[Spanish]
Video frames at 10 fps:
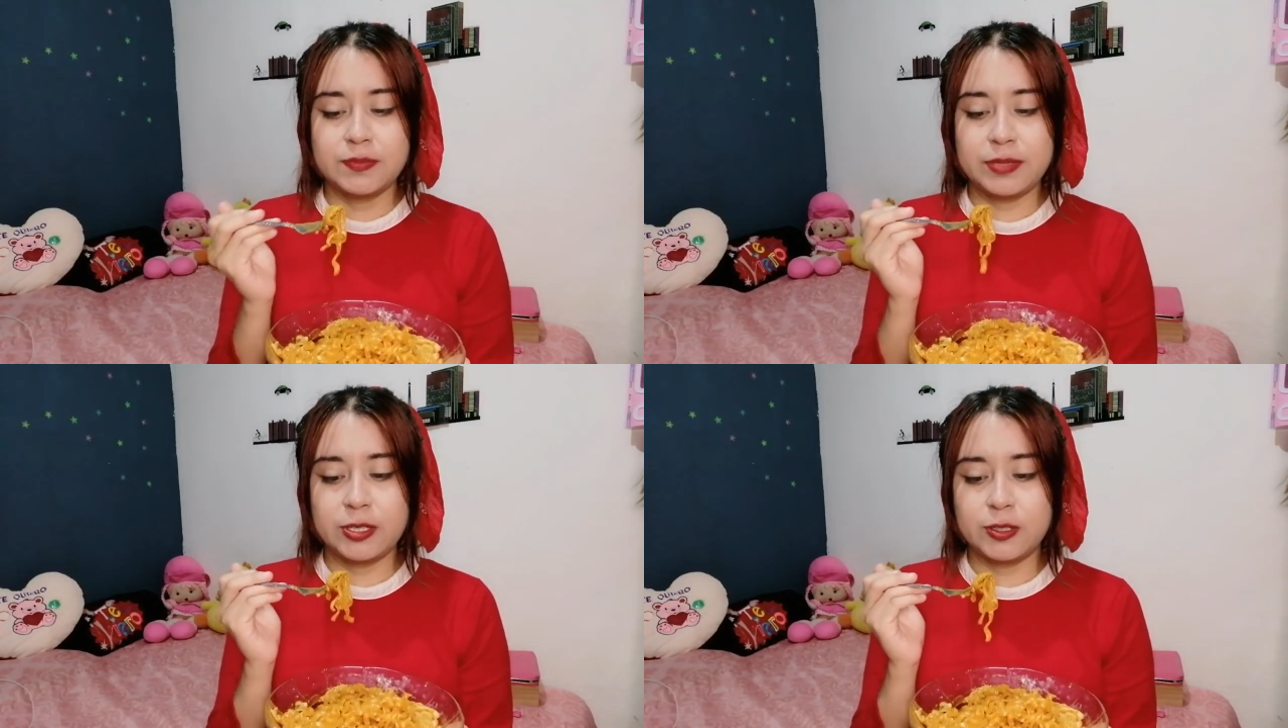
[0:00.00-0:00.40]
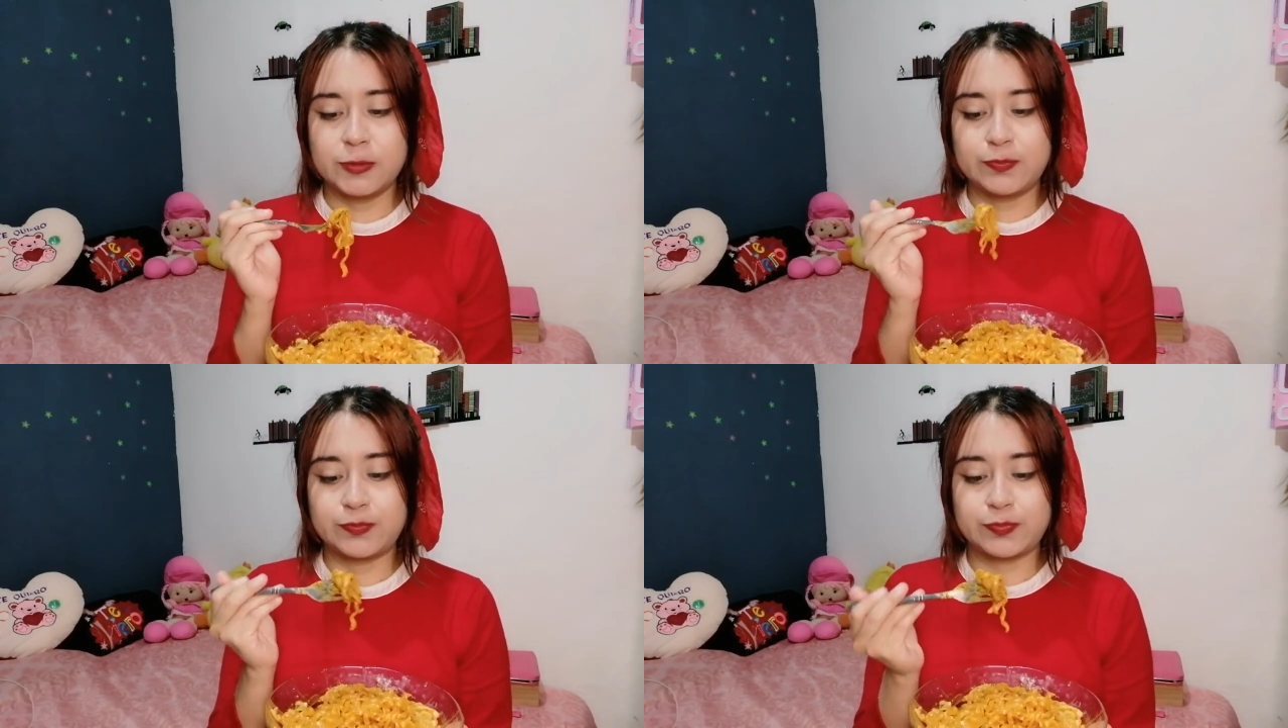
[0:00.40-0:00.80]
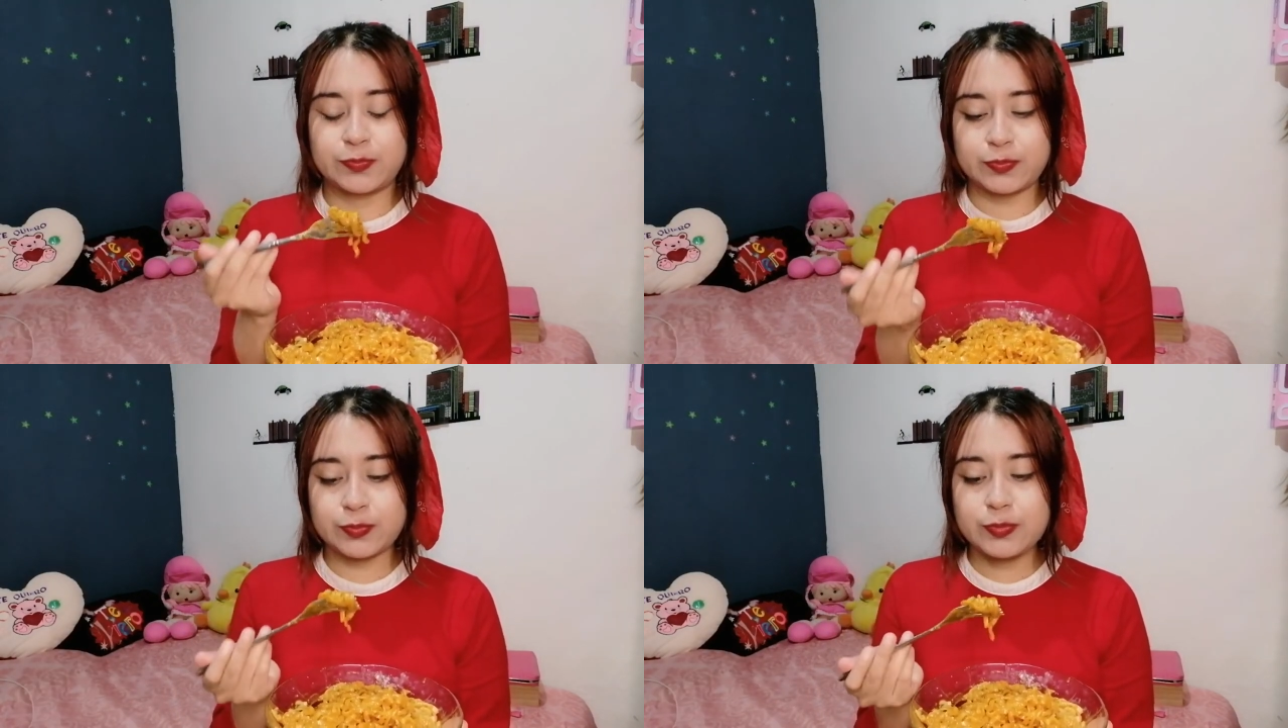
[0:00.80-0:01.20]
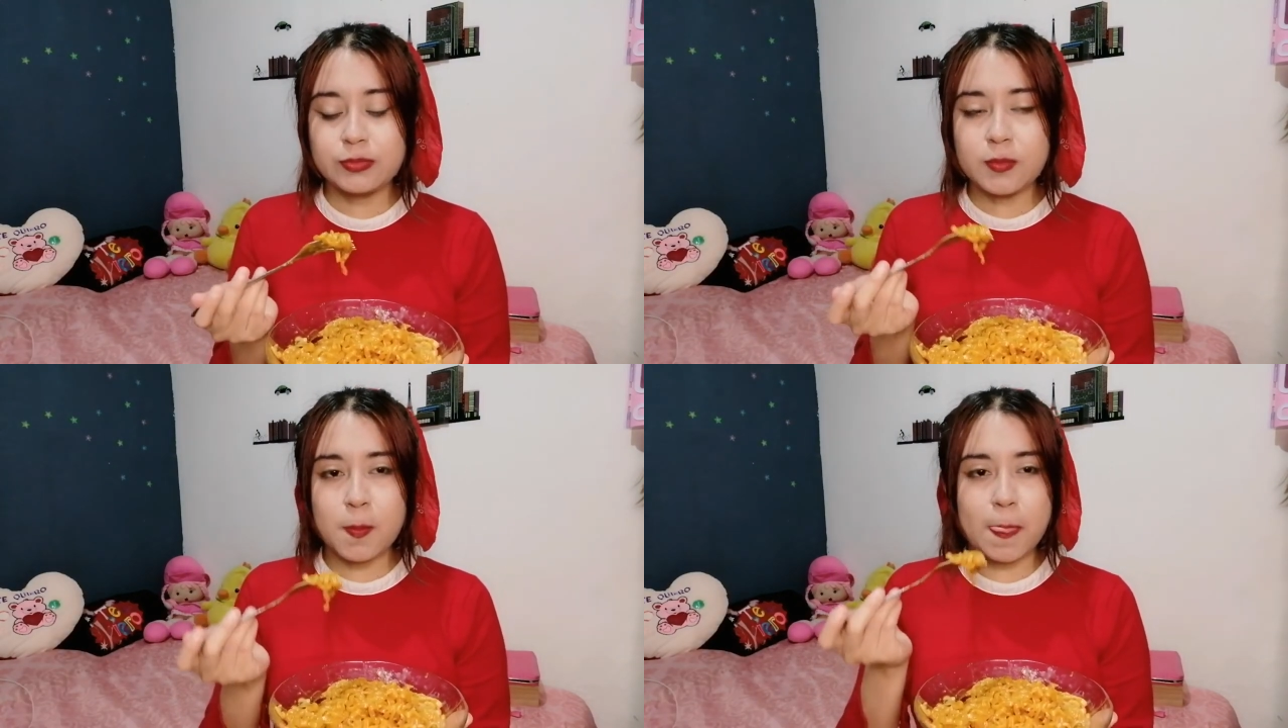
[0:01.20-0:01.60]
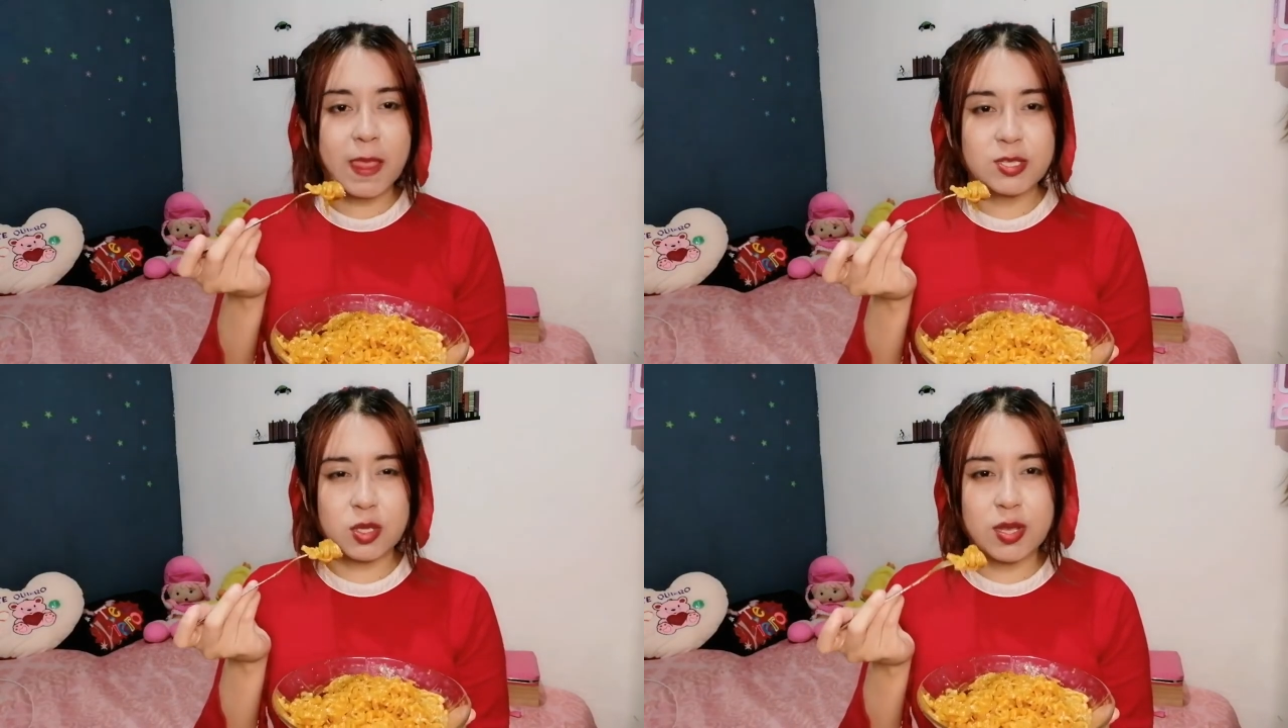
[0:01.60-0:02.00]
Pero
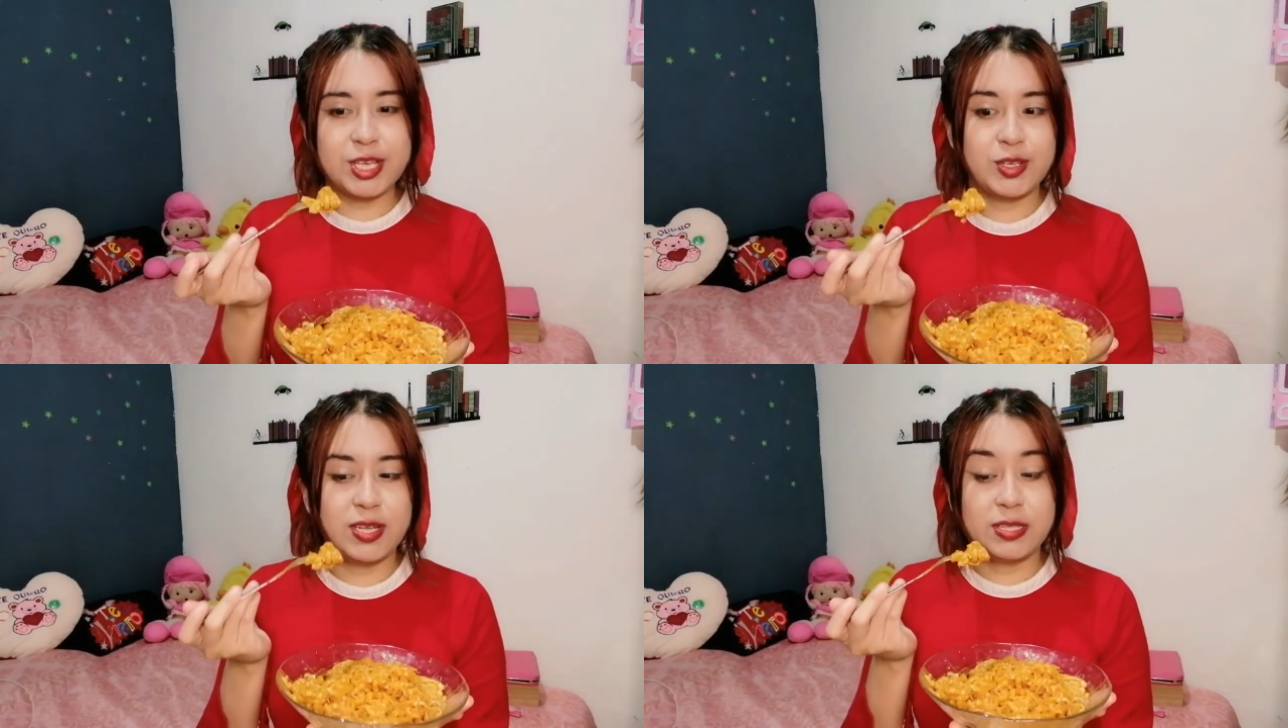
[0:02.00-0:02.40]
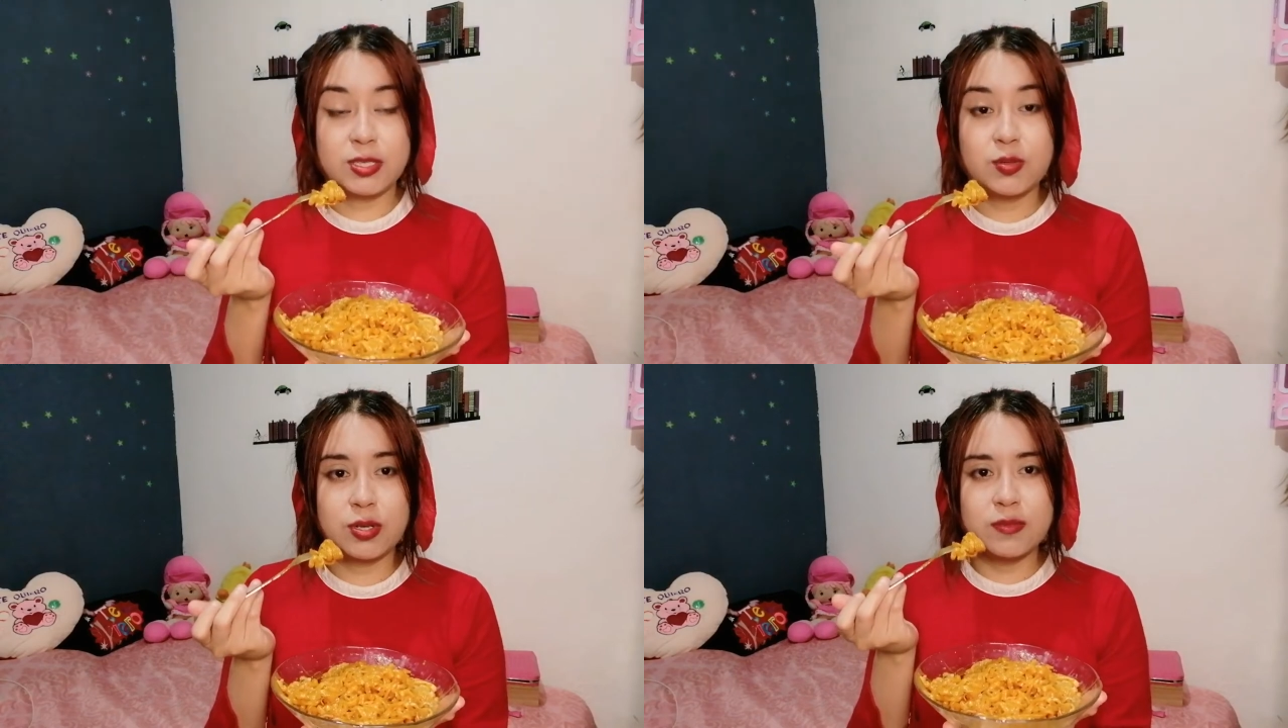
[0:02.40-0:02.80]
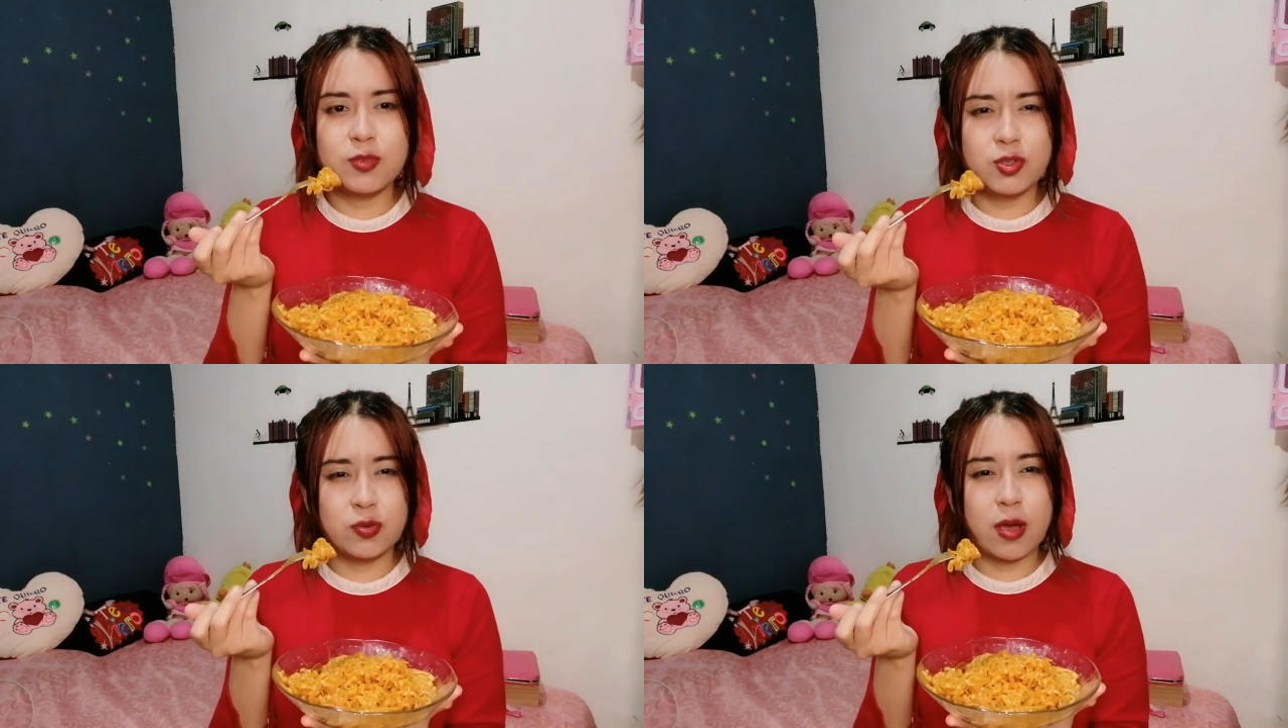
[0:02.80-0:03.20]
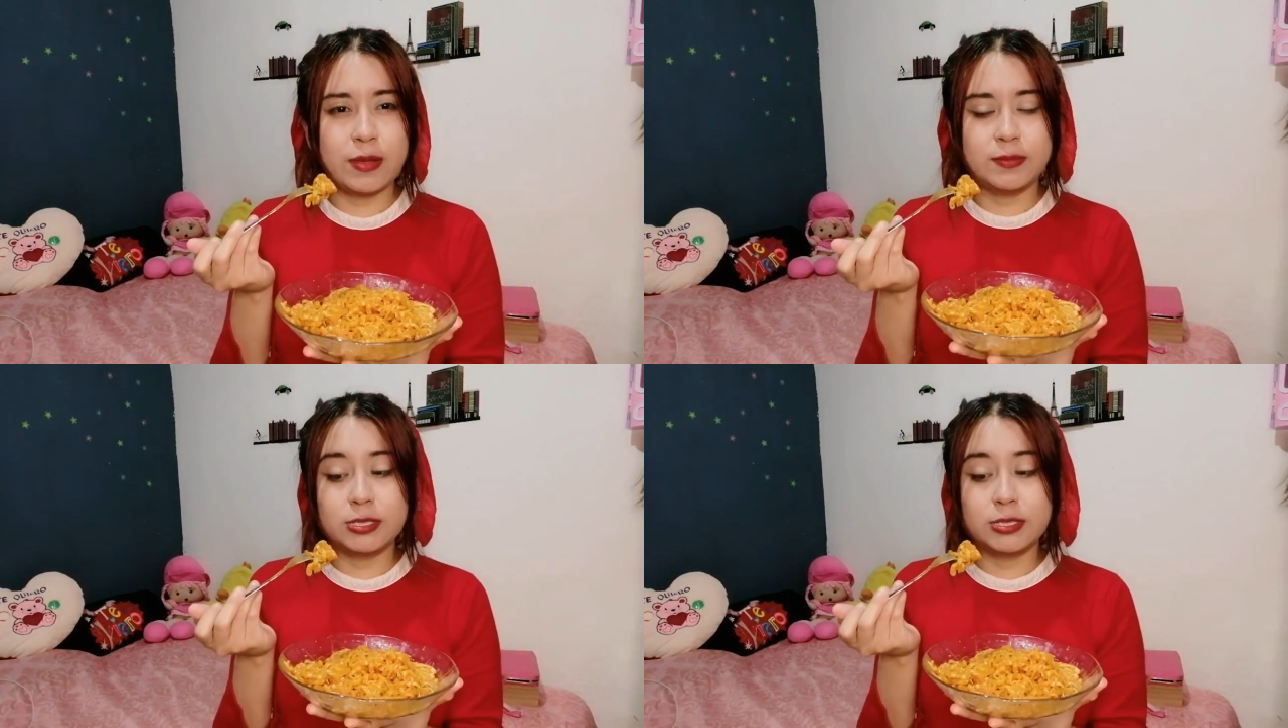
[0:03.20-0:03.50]
solo es eso, la textura es muy suave.